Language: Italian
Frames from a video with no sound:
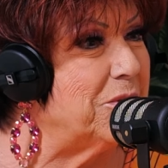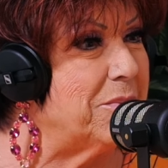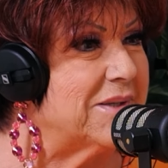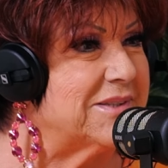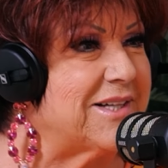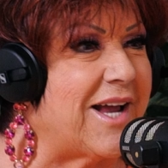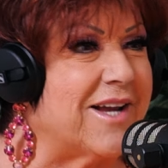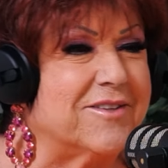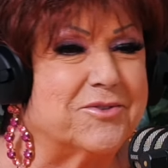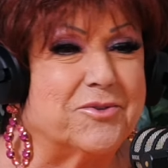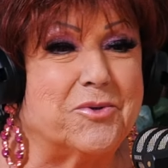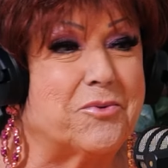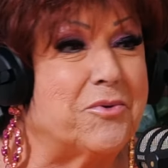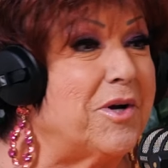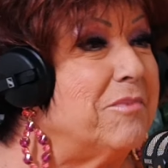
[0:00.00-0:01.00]
ma sai,
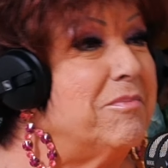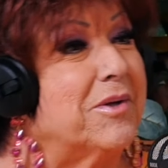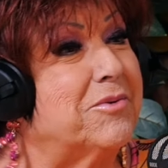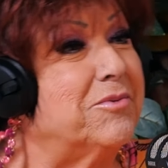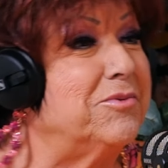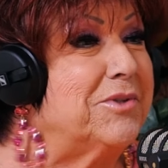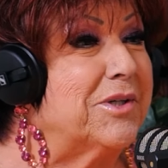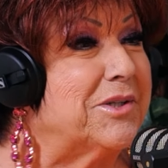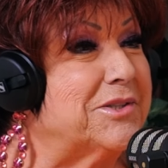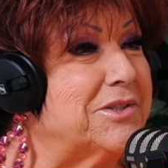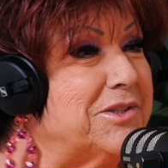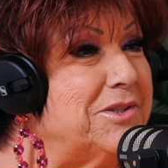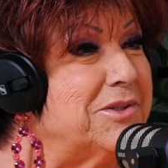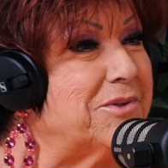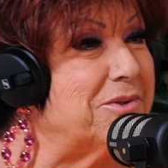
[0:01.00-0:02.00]
sono quelle battute che si
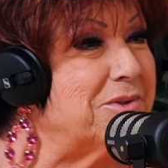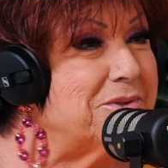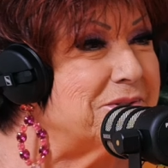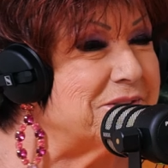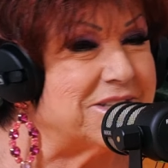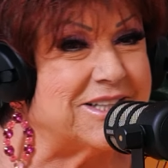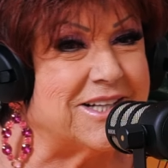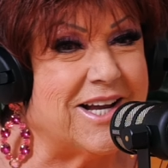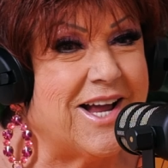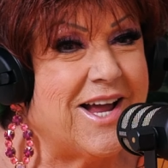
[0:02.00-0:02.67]
dicono così.